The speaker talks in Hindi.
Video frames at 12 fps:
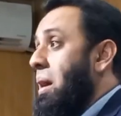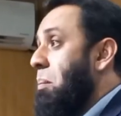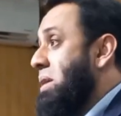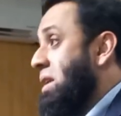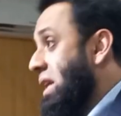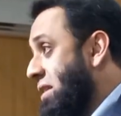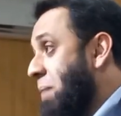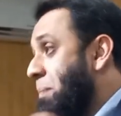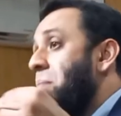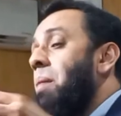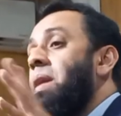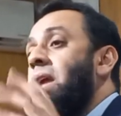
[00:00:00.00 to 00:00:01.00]
बदनीति पर
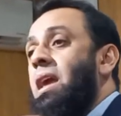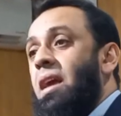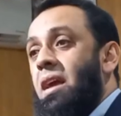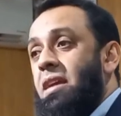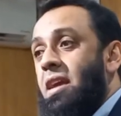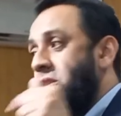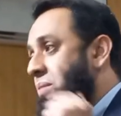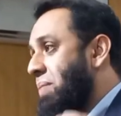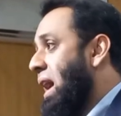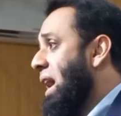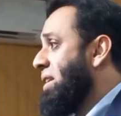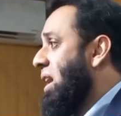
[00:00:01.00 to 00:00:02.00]
मबनी ये कमीशन
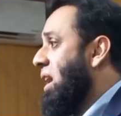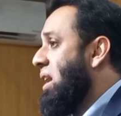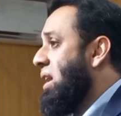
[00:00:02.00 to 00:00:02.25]
बनाया था